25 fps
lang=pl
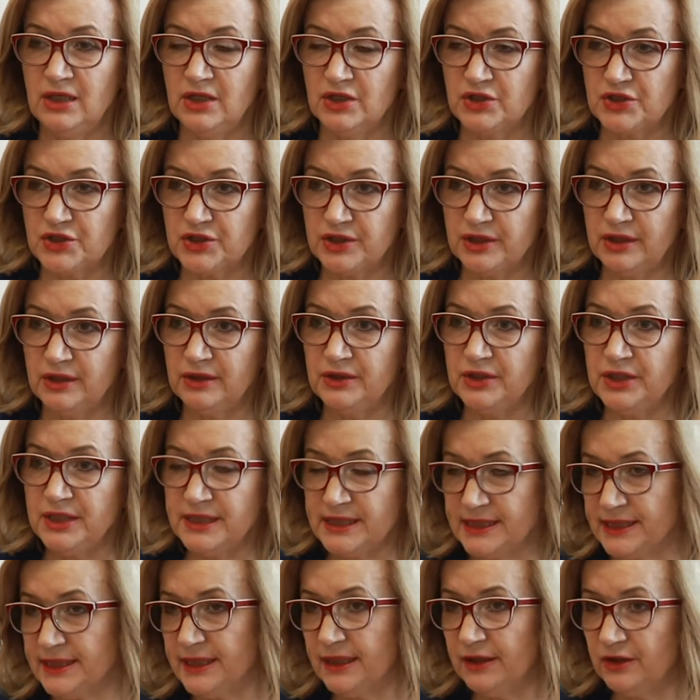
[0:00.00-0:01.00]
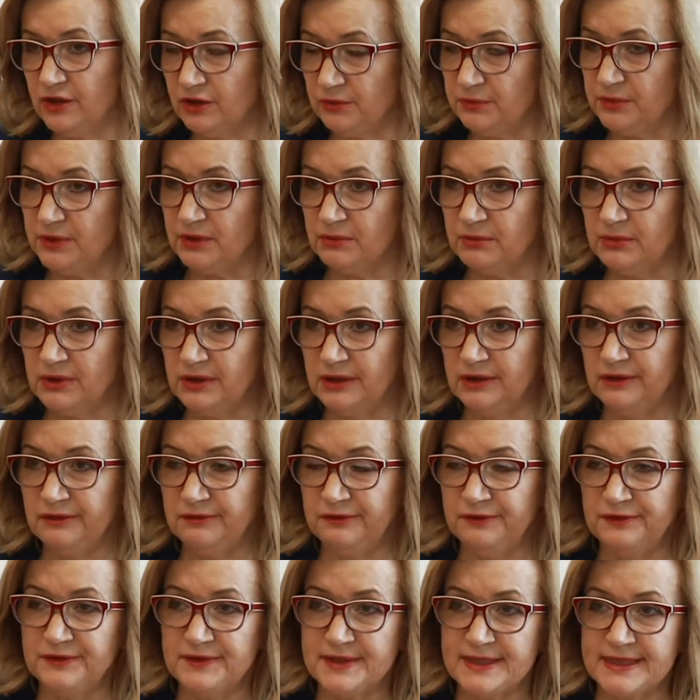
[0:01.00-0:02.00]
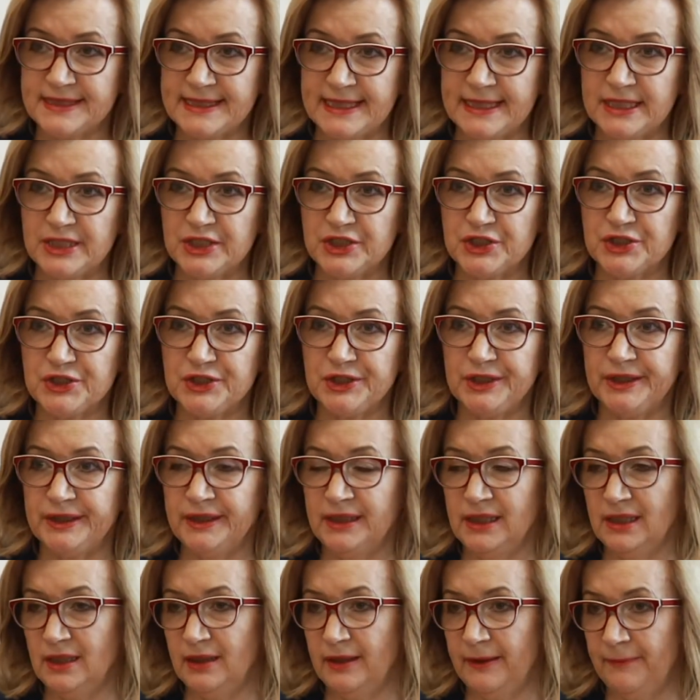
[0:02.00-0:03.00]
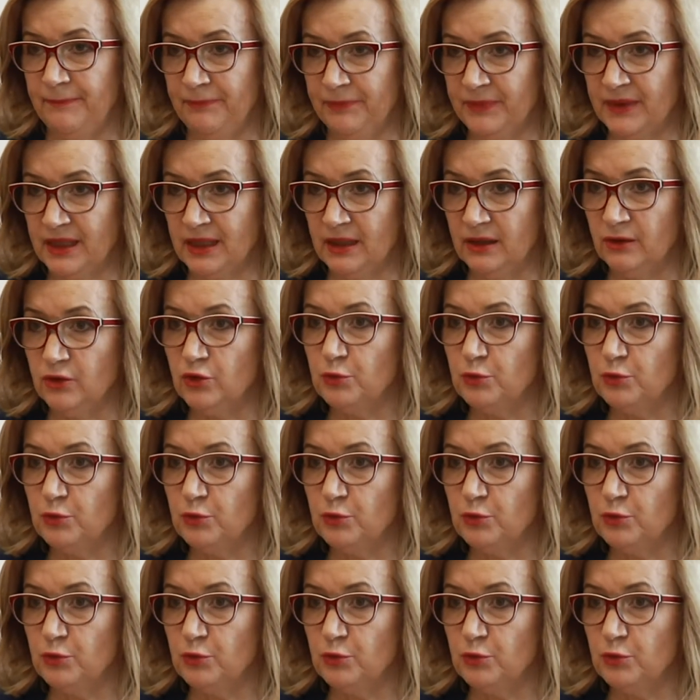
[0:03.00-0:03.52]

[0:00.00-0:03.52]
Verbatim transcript: że nic nie robimy w sensie mm,